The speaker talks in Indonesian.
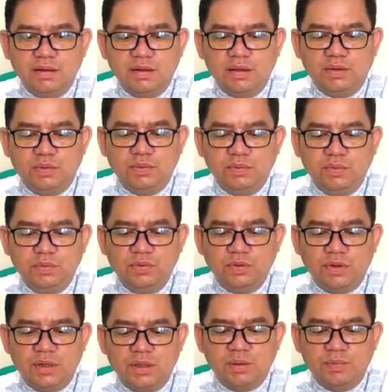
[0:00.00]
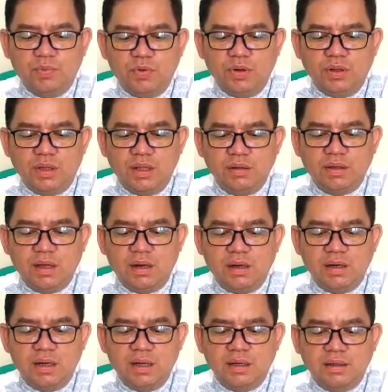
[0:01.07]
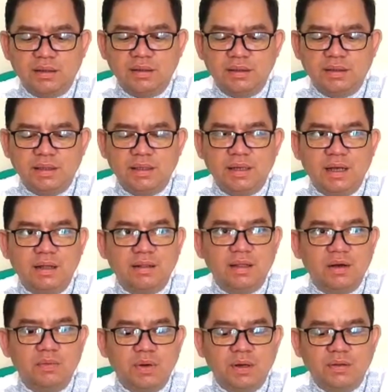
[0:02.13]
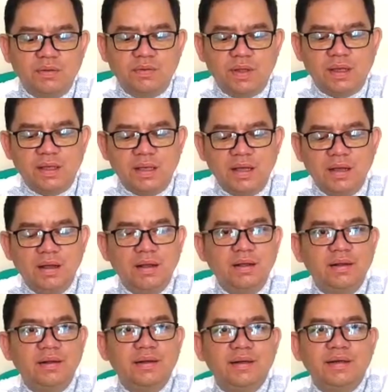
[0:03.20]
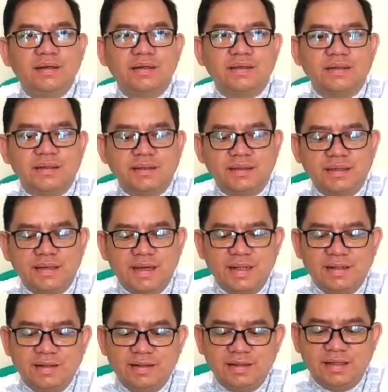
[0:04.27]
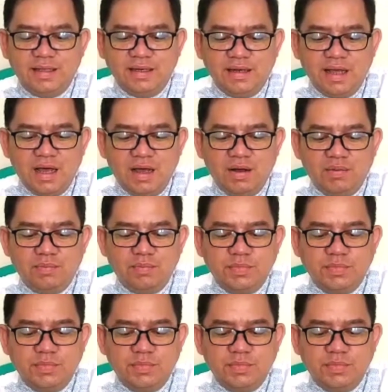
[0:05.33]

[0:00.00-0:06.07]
itu sudah spontanitas karena ketidaktahuan saya uh, dengan tidak